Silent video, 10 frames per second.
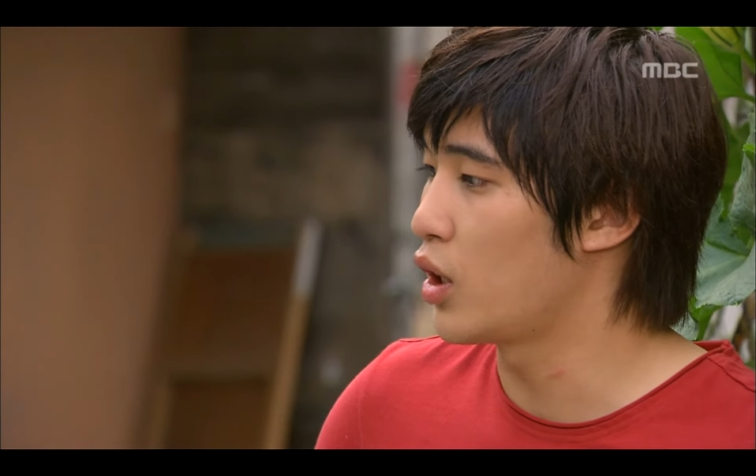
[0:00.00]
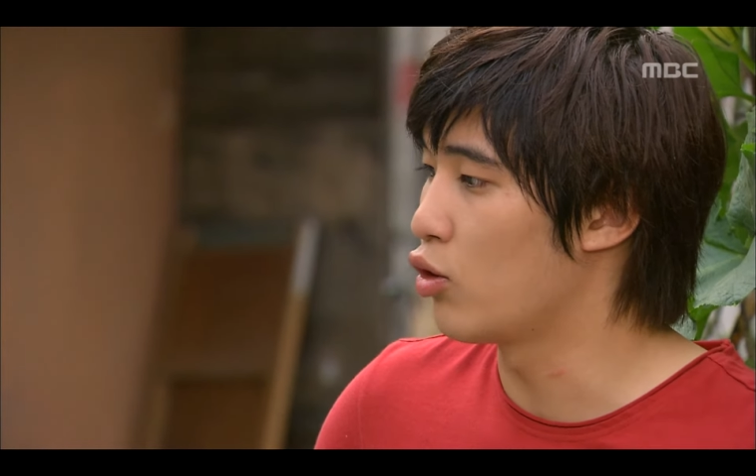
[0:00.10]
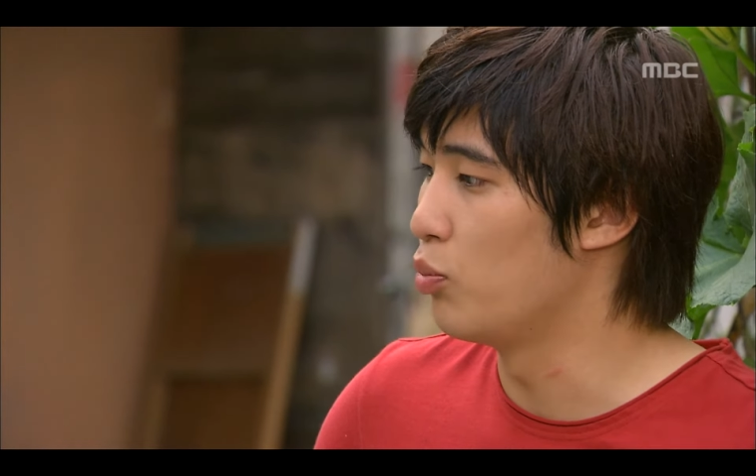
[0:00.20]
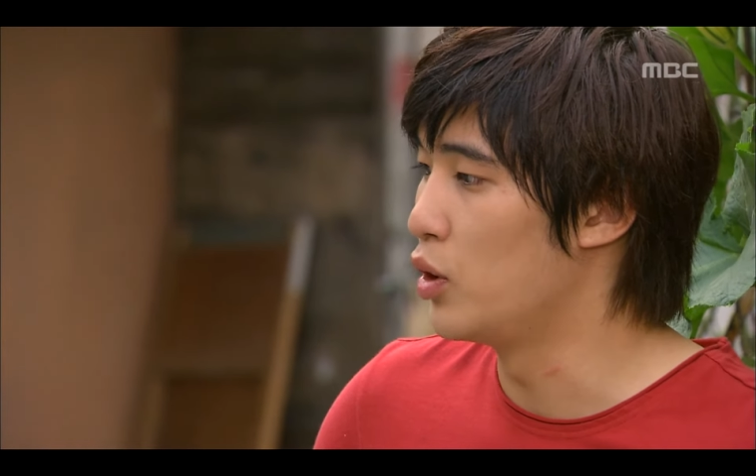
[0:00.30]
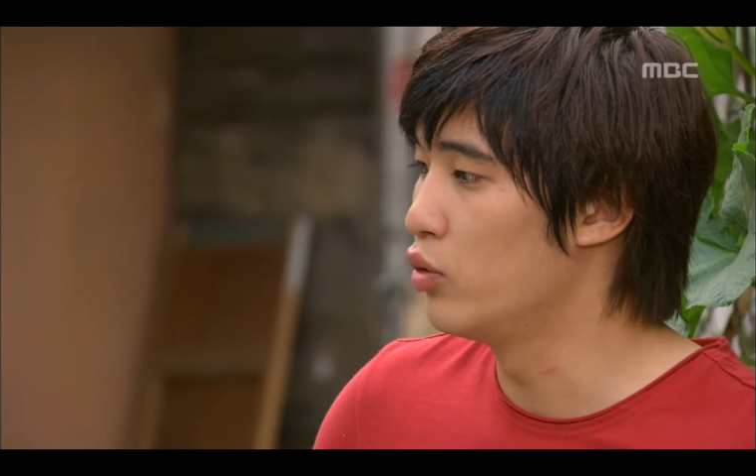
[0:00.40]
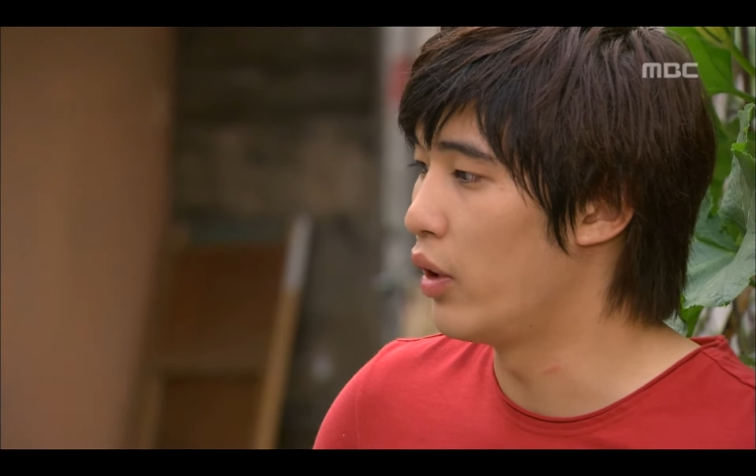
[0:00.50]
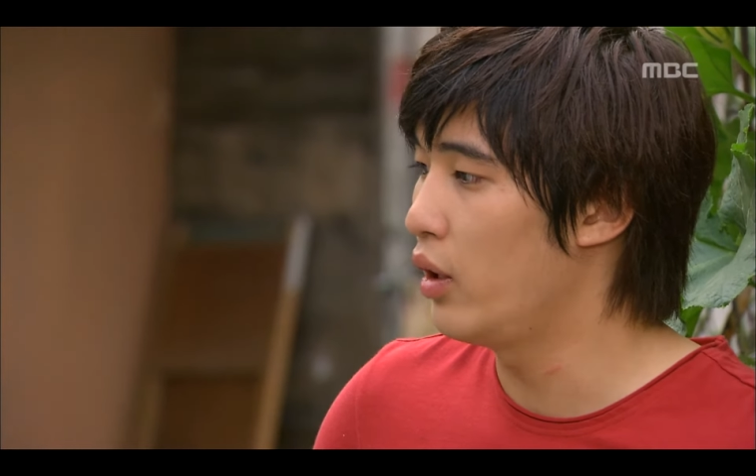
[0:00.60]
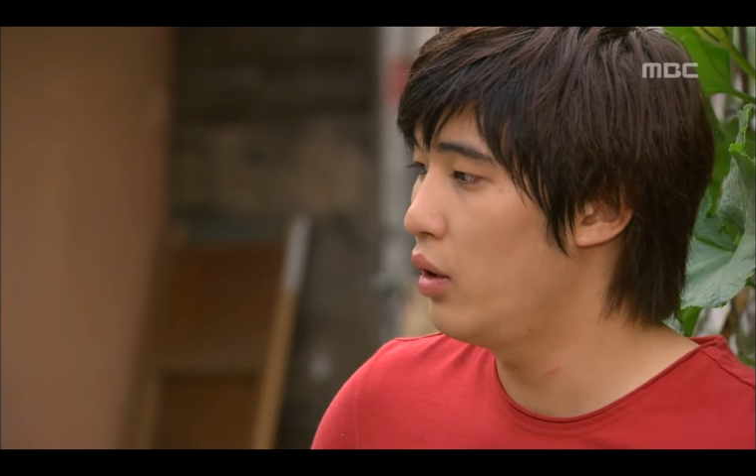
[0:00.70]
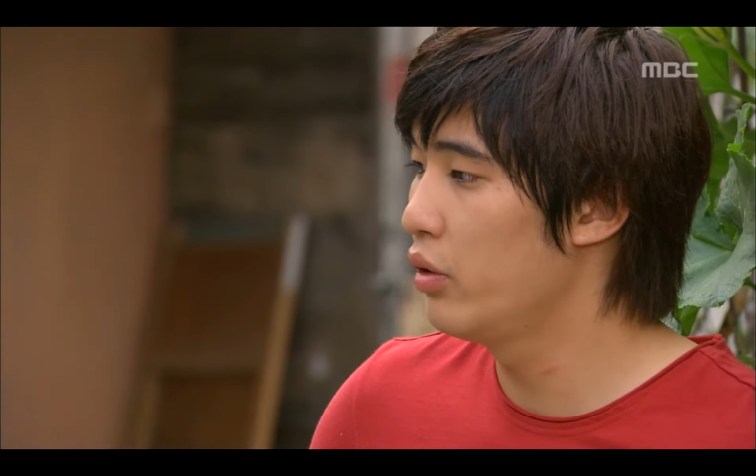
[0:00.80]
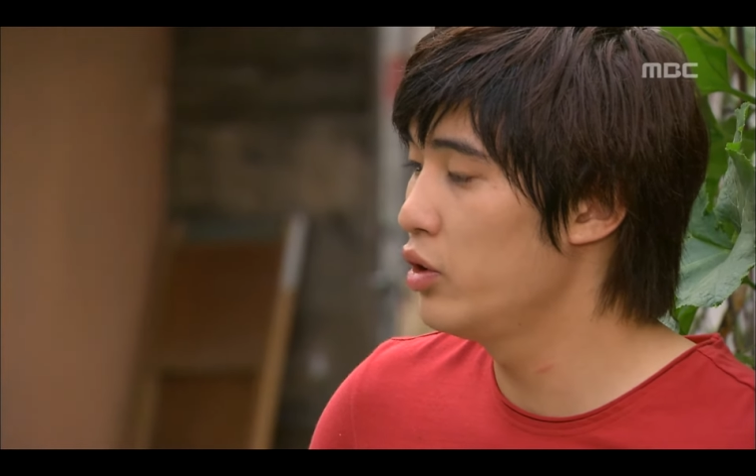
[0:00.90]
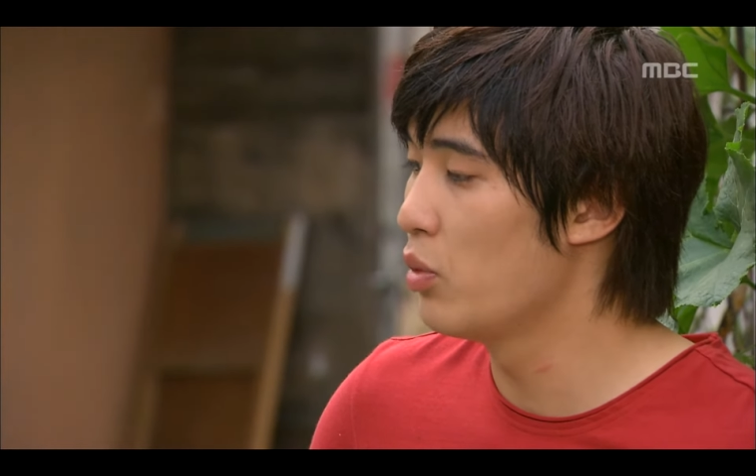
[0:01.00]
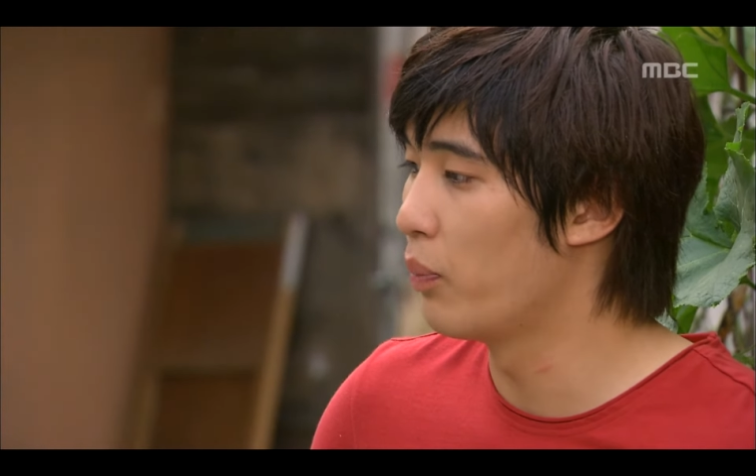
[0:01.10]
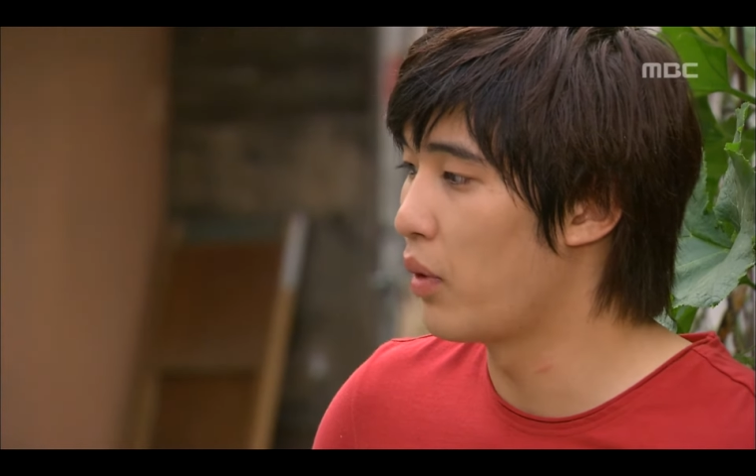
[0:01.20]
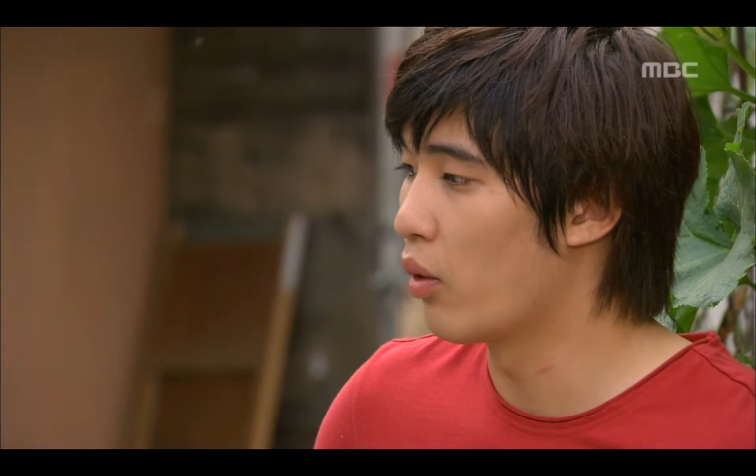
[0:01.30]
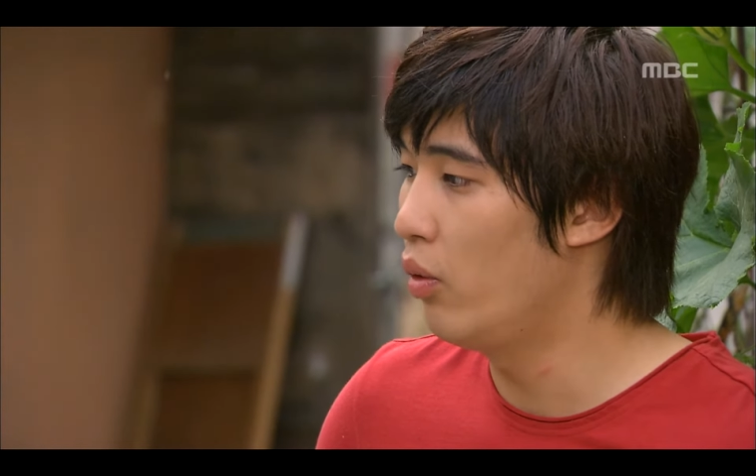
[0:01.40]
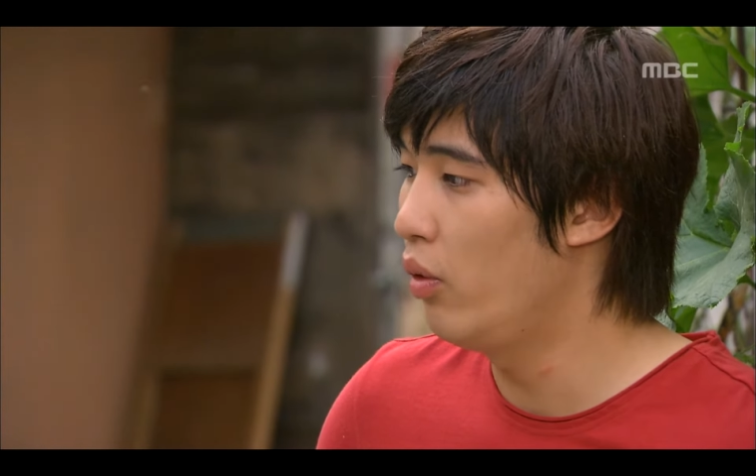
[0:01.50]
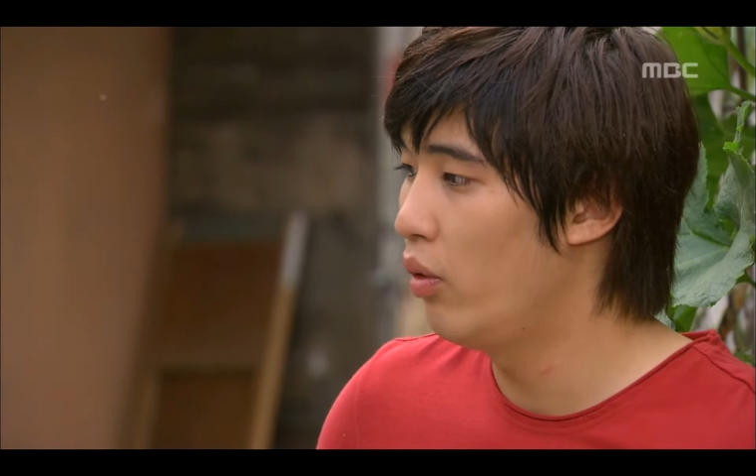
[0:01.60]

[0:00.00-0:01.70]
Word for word: 자꾸 미루네. 현금이 없다고.